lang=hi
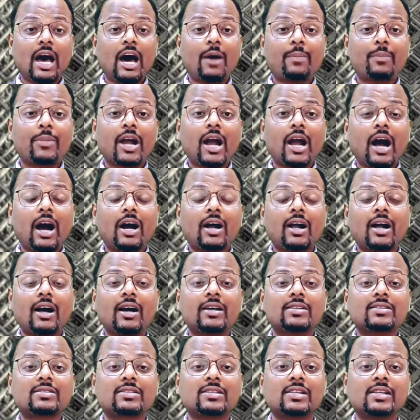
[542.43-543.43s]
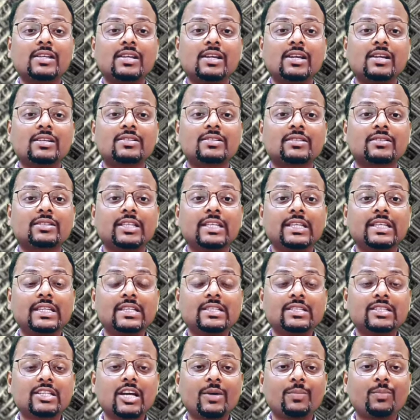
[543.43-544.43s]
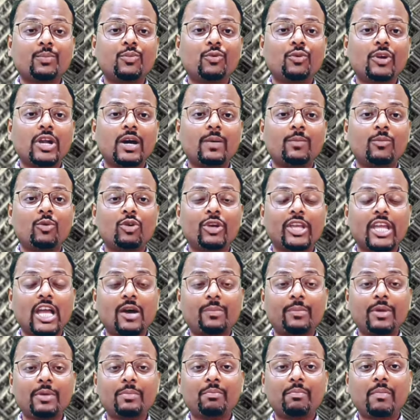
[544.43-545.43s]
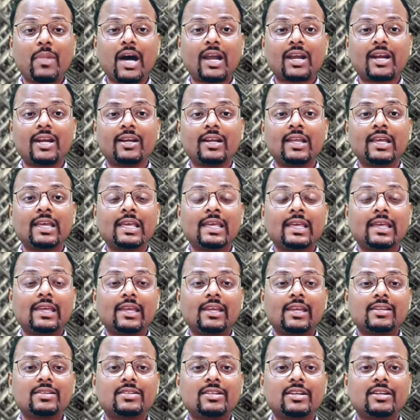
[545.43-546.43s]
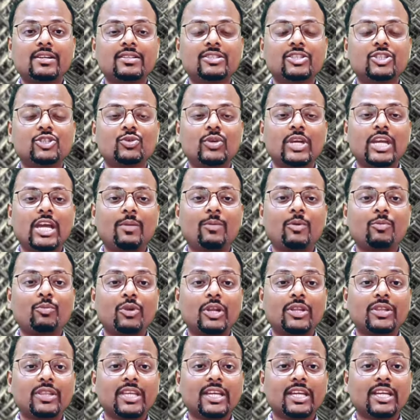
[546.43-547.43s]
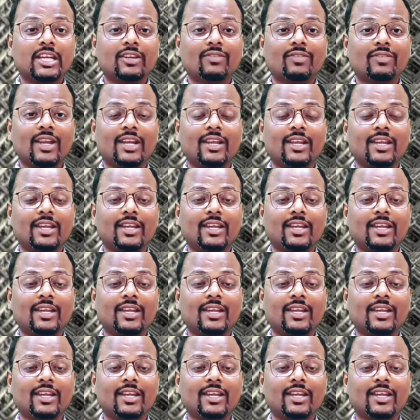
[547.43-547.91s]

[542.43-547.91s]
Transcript: आप कहाँ कहाँ सेल कर सकते हैं इसका पूरा हम लोग यहाँ पे मार्केट स्ट्रेटेजी जो है हम लोग पूरा देखने वाले